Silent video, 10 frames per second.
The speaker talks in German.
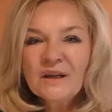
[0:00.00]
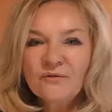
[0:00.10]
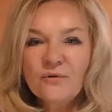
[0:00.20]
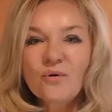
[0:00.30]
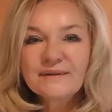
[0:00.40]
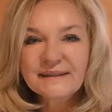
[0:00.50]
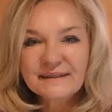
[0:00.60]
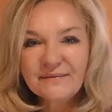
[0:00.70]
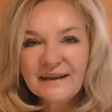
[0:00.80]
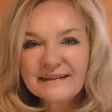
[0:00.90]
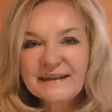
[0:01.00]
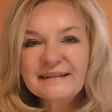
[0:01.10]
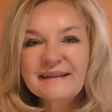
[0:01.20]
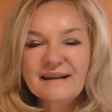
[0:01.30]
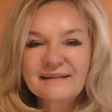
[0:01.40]
Für uns ist
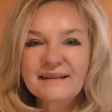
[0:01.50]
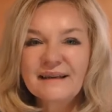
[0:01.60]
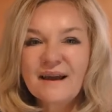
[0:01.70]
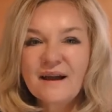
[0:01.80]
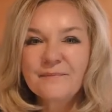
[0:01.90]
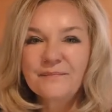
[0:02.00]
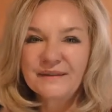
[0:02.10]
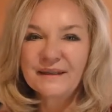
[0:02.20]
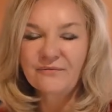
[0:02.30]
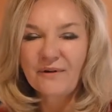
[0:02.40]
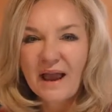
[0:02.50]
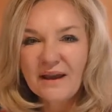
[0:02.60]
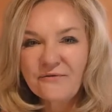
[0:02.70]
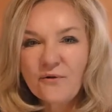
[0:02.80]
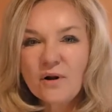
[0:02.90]
wichtig, dass ihr die
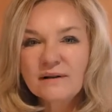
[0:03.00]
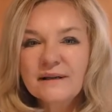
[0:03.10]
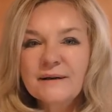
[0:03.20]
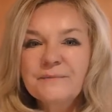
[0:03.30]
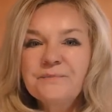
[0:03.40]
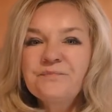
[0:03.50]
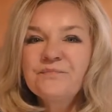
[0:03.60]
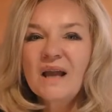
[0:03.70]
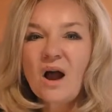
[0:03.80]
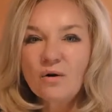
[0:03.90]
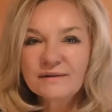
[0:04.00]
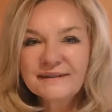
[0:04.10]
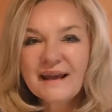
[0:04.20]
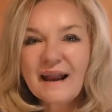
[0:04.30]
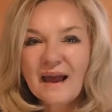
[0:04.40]
Freifolge aus
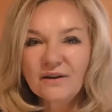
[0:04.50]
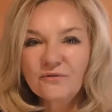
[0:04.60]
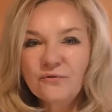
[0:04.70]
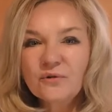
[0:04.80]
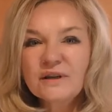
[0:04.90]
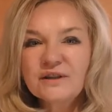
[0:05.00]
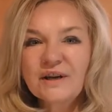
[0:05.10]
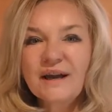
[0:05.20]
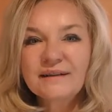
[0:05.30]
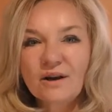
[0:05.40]
der Leinenführigkeit,